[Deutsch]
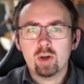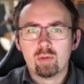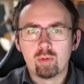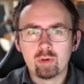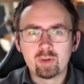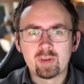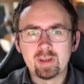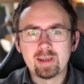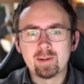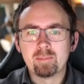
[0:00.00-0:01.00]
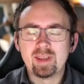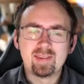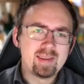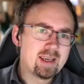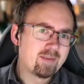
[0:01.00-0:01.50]
und ähm,
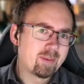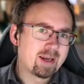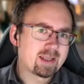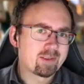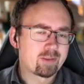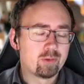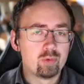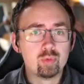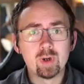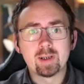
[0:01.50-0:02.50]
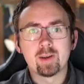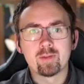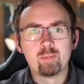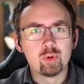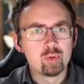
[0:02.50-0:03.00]
ist hier, wenn man jetzt nur
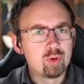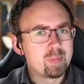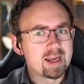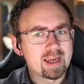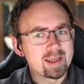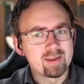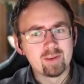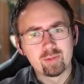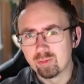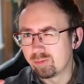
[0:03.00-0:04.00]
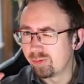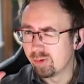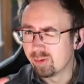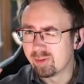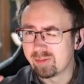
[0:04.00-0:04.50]
das Modul berechnet, so für
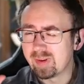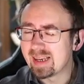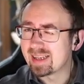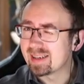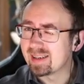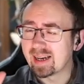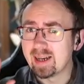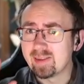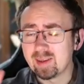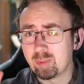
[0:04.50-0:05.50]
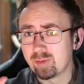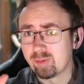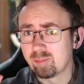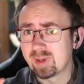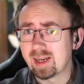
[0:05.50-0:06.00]
ungefähr 30 bis
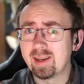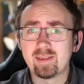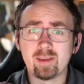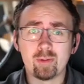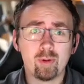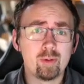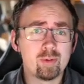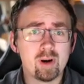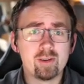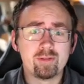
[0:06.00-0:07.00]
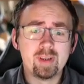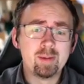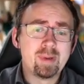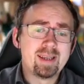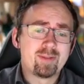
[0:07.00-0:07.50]
35 Euro auf
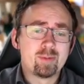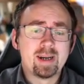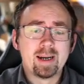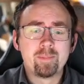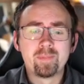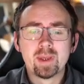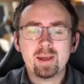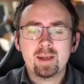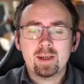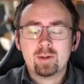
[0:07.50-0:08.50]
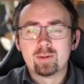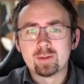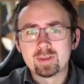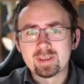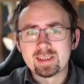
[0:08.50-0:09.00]
Ebay zu haben.
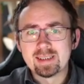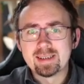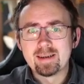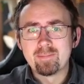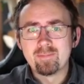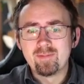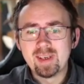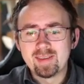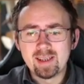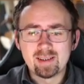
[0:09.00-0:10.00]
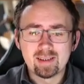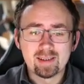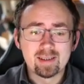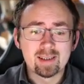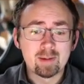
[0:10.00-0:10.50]
Und ähm, ihr seht,
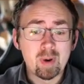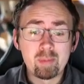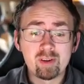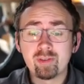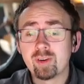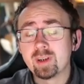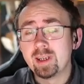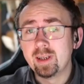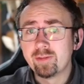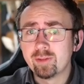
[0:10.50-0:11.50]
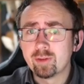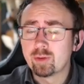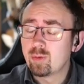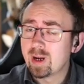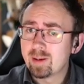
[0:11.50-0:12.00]
äh, gepublished von
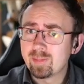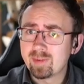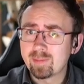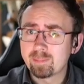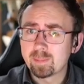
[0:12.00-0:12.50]
Infogrames.